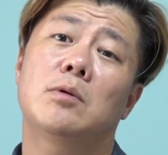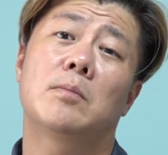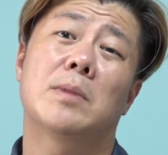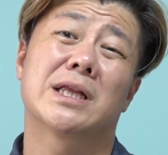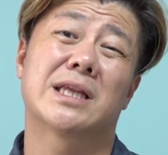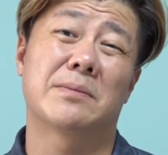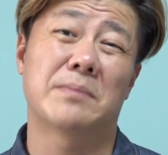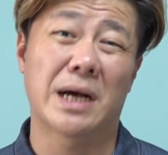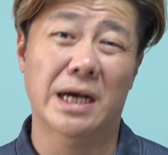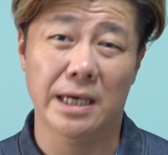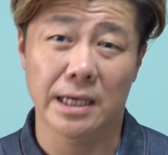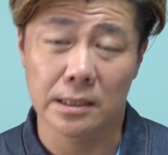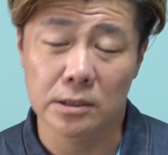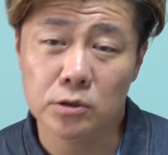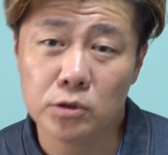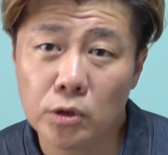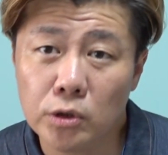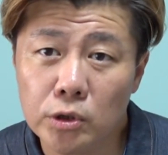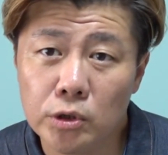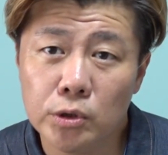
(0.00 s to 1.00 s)
てもまた負け
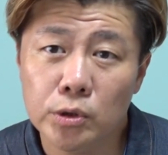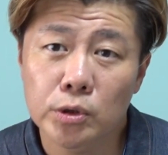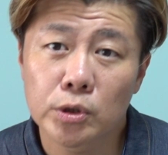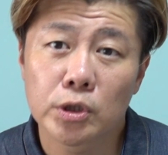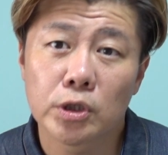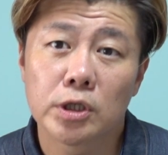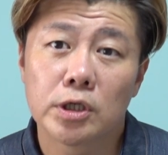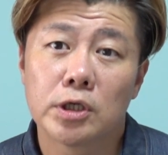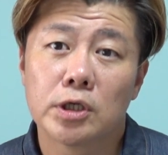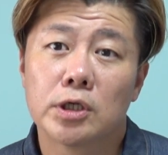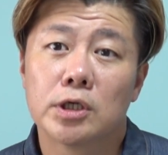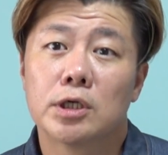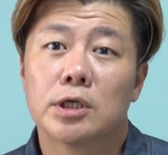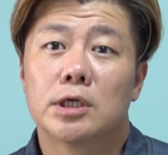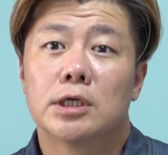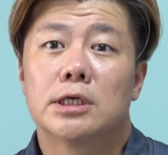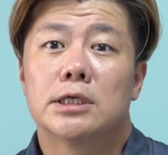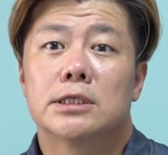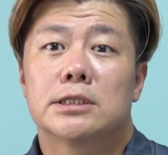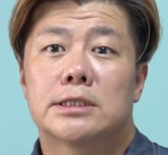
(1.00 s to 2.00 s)
るとい
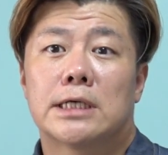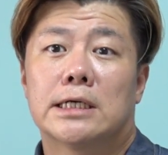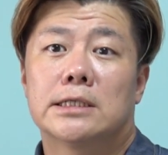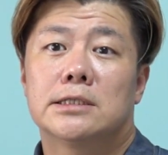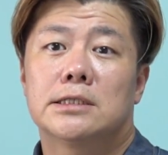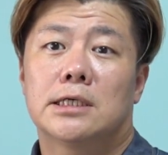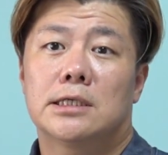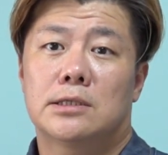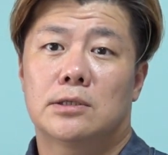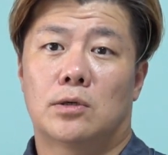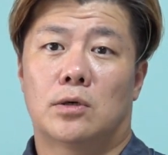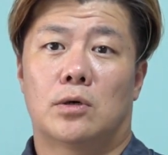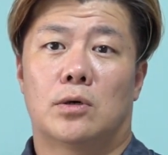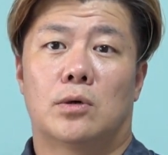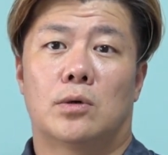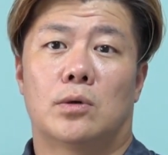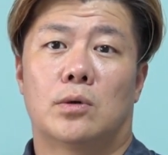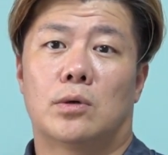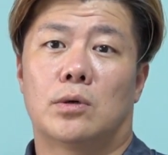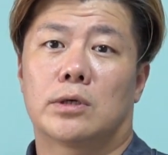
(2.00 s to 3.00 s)
う散々
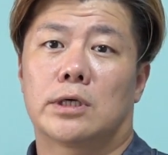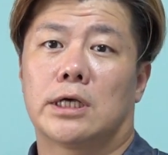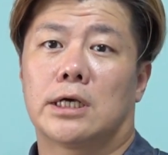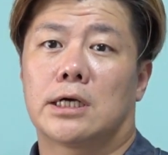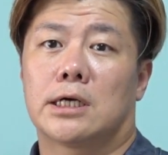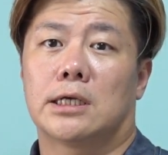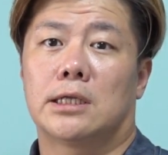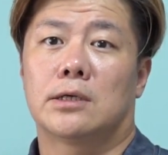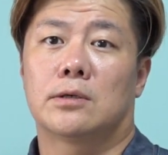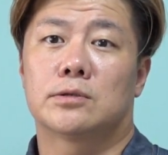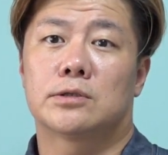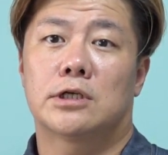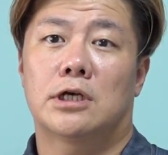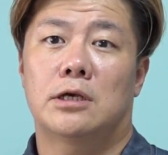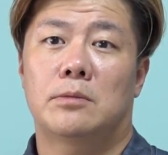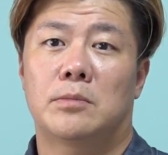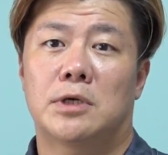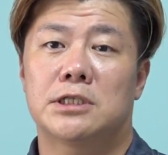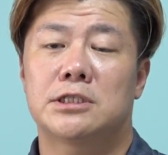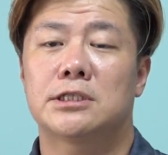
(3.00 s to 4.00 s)
の結果でご
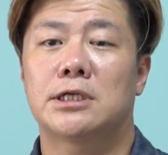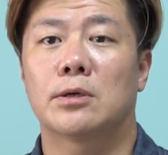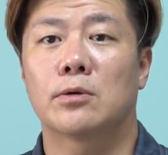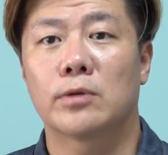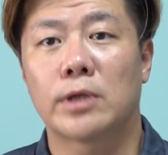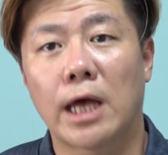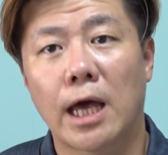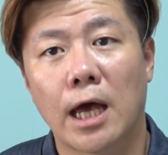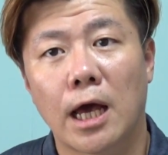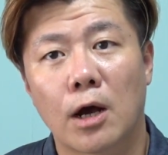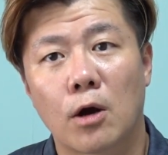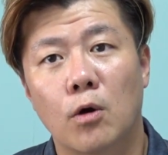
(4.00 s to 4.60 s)
ざいましたので